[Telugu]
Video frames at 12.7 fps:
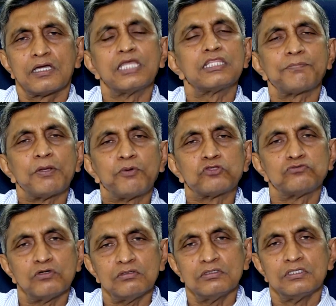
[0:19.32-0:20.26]
కేంద్ర
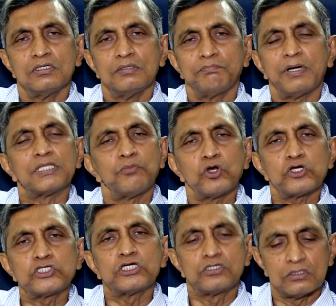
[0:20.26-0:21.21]
ప్రభుత్వం పదమూడవ
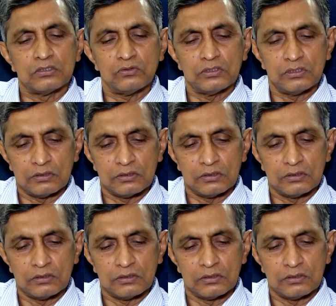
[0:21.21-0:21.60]
షెడ్యూల్లో